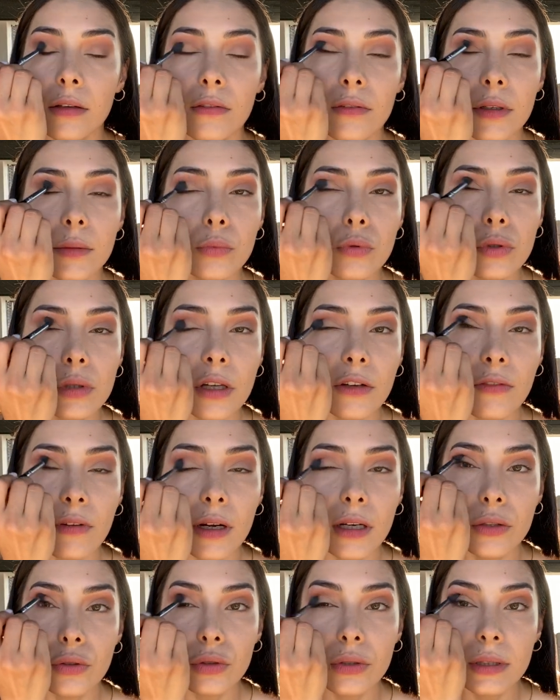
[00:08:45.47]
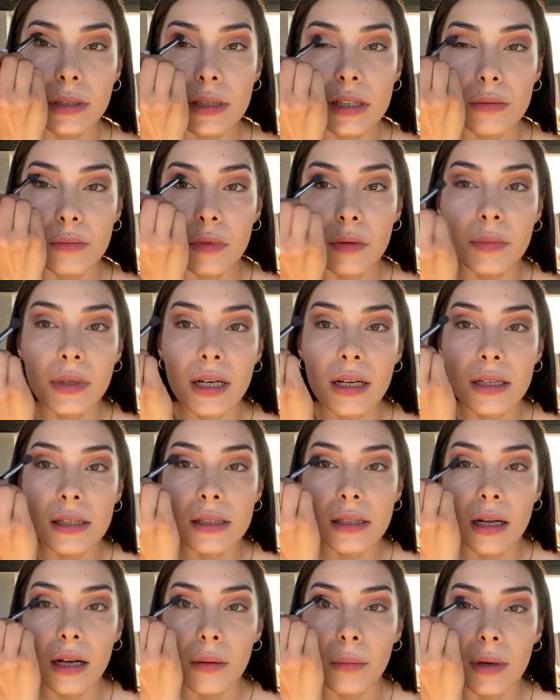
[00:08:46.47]
Ve bu sefer şu kısmı
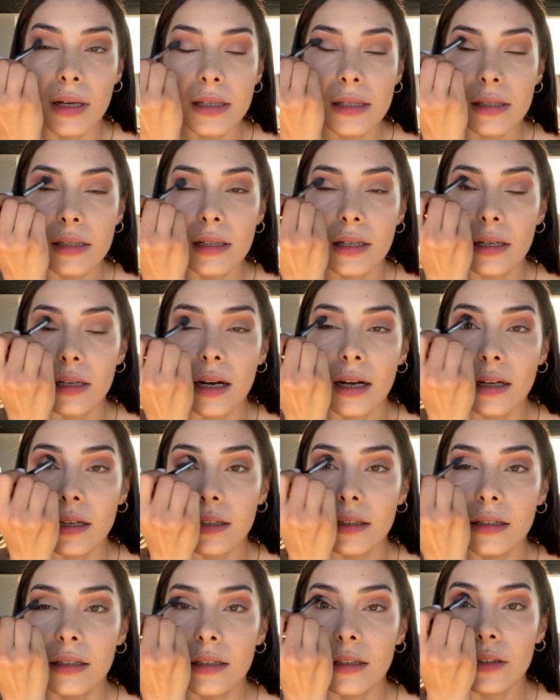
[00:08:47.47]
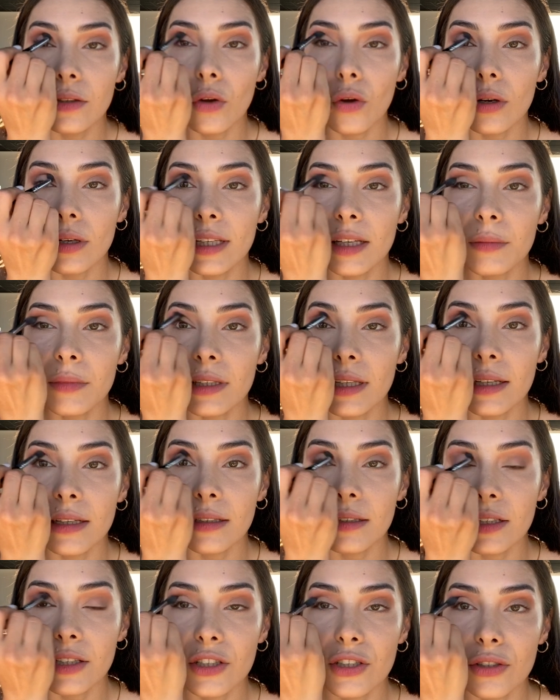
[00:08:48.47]
biraz daha bastırarak gölgemi
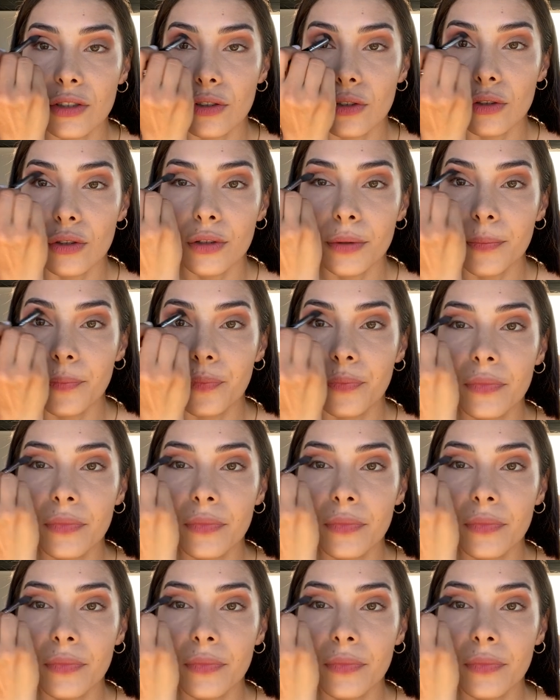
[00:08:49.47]
derinleştiriyorum